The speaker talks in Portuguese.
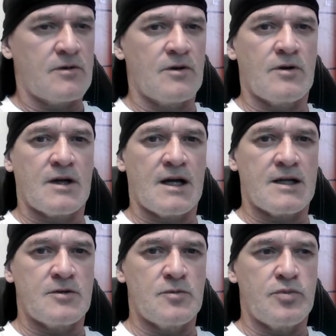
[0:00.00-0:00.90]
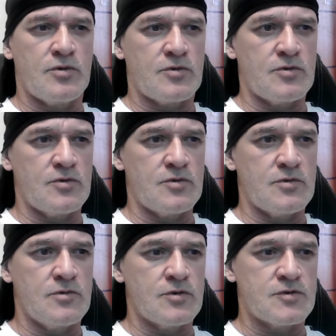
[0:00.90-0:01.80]
colocar aqui um pouco o
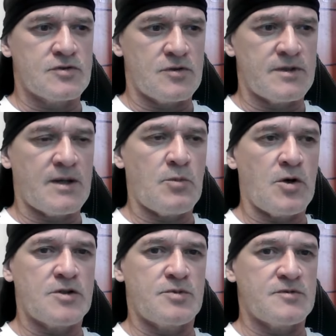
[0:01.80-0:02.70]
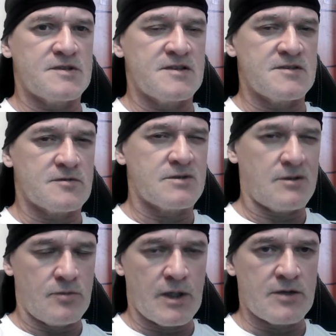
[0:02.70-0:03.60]
som da moto para vocês escutar
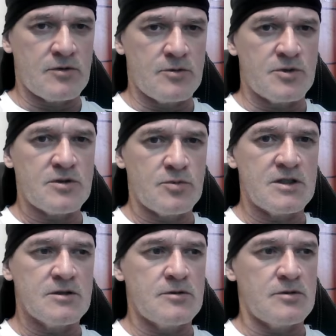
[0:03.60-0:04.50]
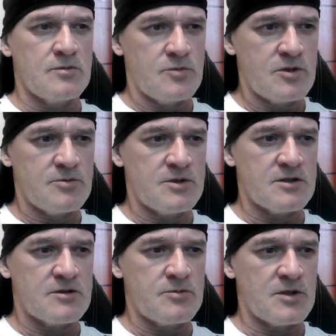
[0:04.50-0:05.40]
um barulho muito bonito, muito
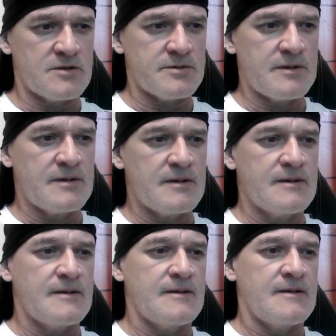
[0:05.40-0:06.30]
bonito mesmo